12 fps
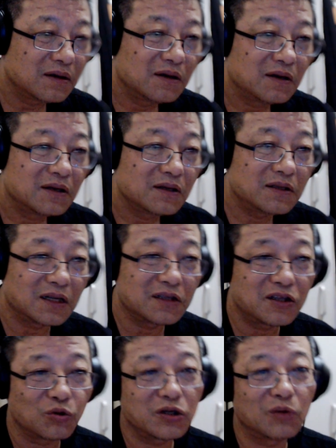像
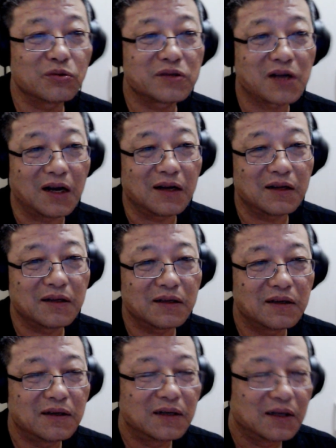斗兽场，
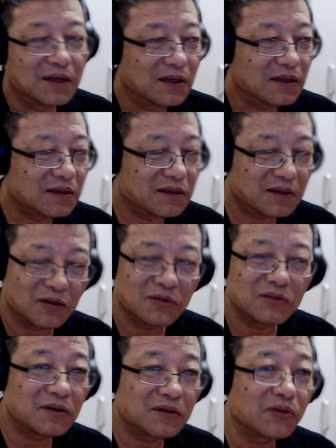都
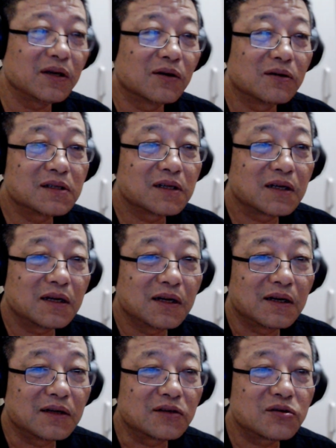都有这
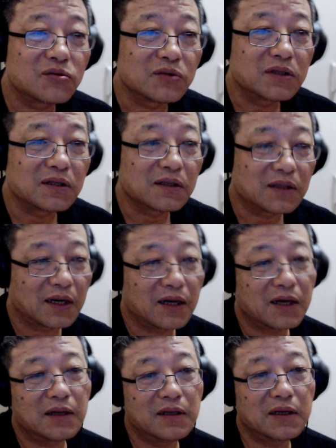个属性。它
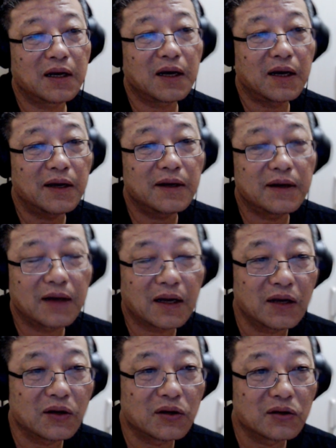应该还
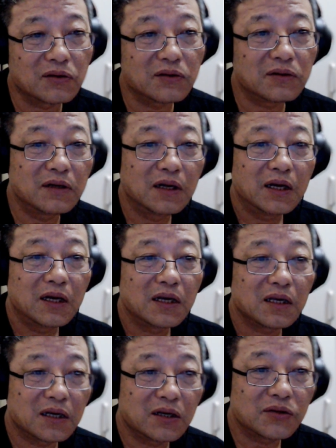有
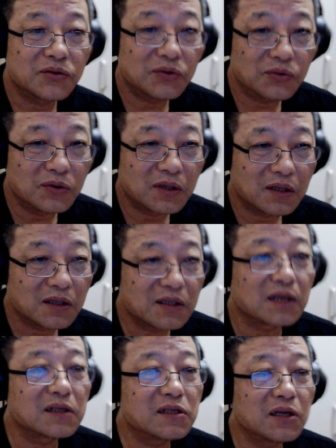一个区域呢，
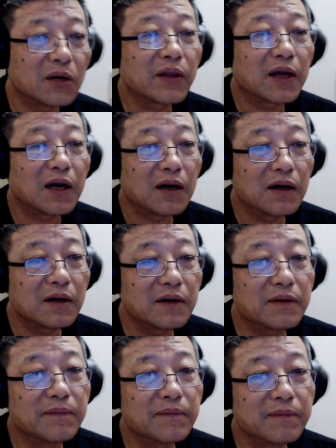像教堂，
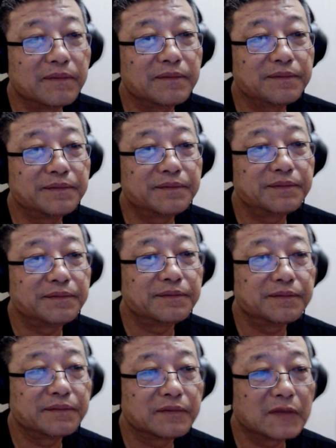
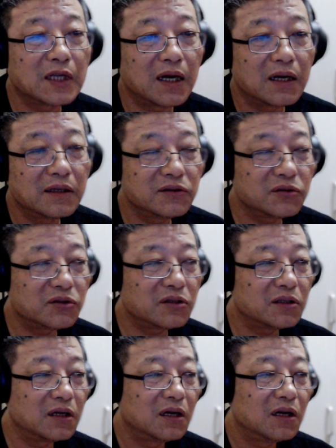啊，就是
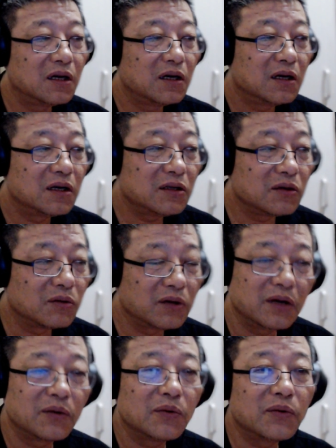有
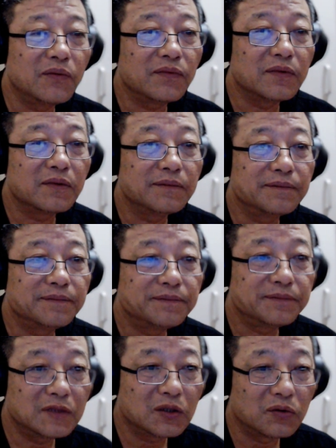灵魂、
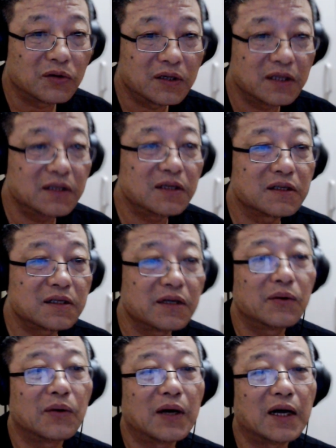有人性升
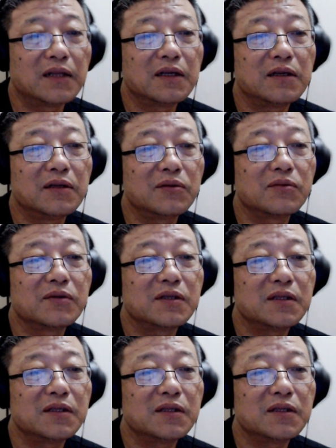华的东西，